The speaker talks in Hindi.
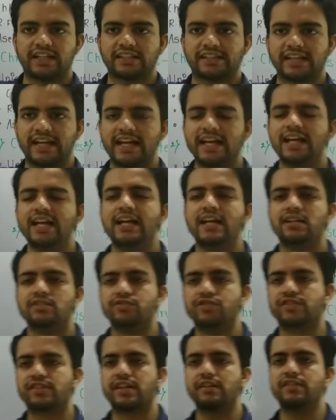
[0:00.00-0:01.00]
रहता है
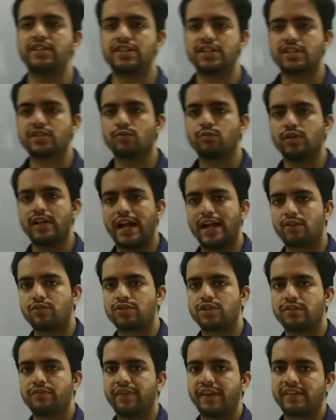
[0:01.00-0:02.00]
जिसकी वजह से वो
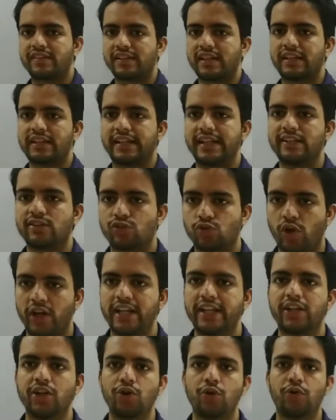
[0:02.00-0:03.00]
नाइट्रोजन फिक्स करके
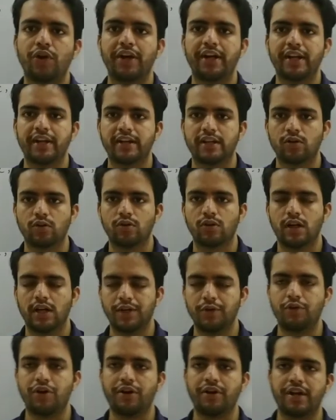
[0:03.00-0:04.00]
सॉइल की न्यूट्रिटी को
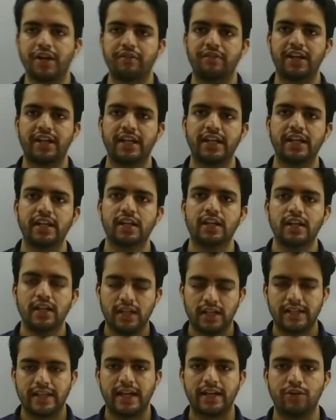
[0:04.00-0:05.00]
न्यूट्रिटिविटी
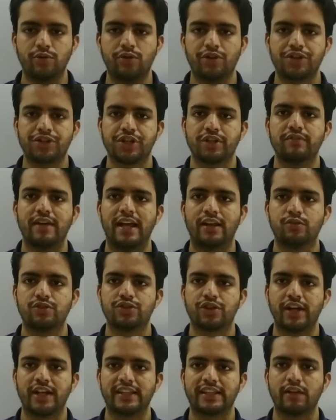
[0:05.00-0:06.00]
या न्यूट्रिशन वैल्यू
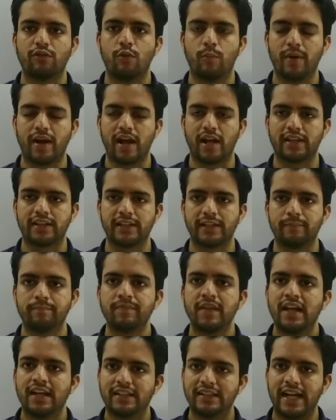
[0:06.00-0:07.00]
जो रहता है वो बढ़ाते
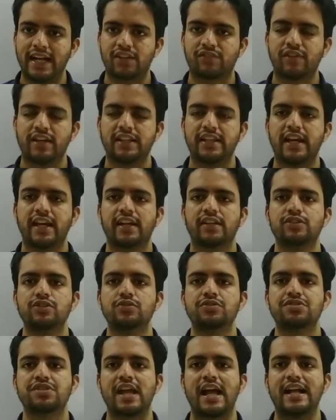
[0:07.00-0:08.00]
हैं दैट्स वाई दे आर
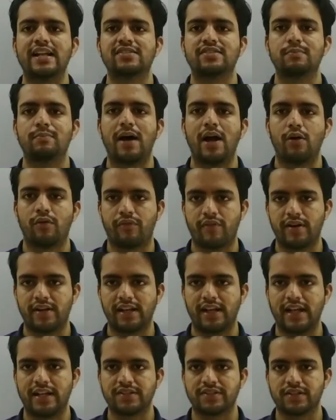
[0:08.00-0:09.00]
यूज एज अ बायो
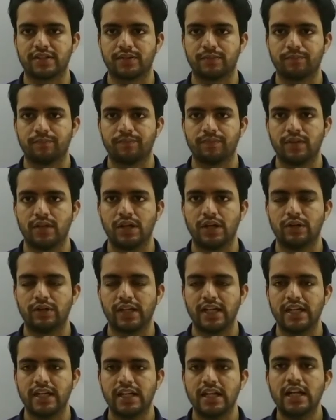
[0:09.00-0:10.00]
फर्टिलाइजर
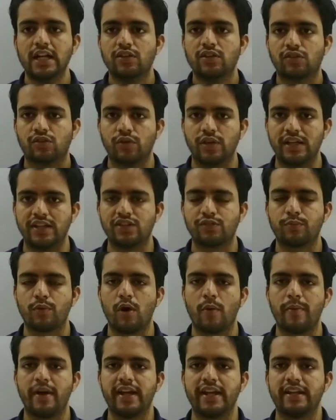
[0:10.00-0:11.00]
ओके सो इस
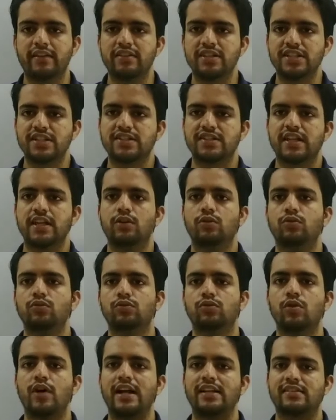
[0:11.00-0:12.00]
प्रॉपर्टी की वजह से
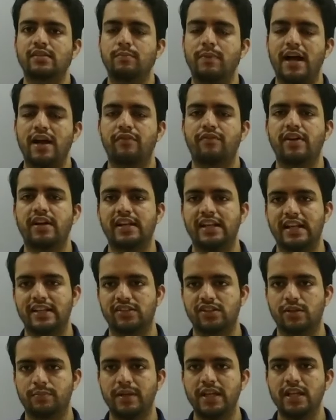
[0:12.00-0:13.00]
उनको एज अ बायो
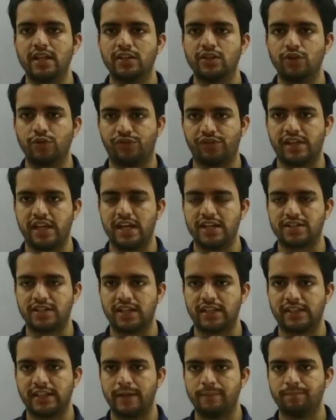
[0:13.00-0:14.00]
फर्टिलाइजर भी यूज किया
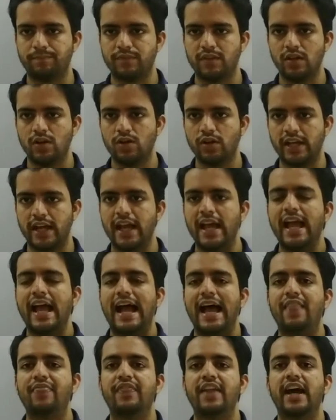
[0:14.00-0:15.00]
जाता है ओके
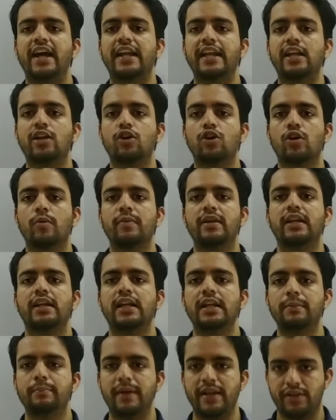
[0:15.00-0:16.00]
एंड दे आर
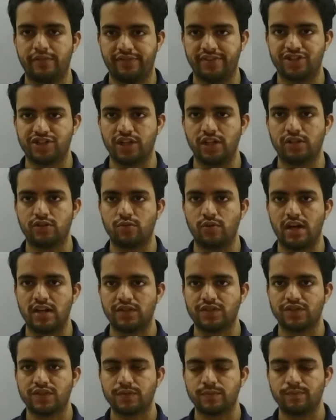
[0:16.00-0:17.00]
इकोनॉमिकली बेनिफिशियल टू
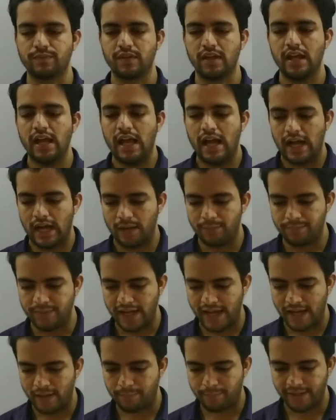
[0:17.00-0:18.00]
अस अब
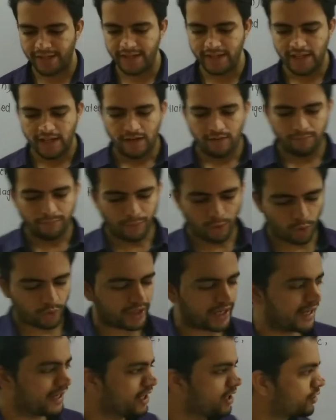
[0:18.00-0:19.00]
यहाँ पे
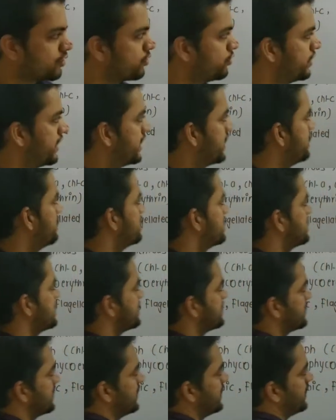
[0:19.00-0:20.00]
आउट होने की
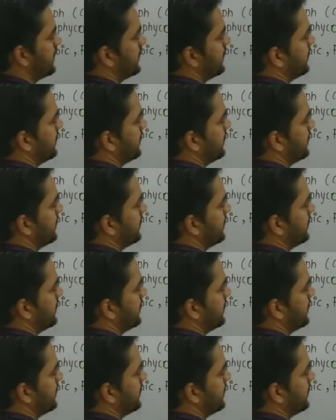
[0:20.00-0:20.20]
वजह से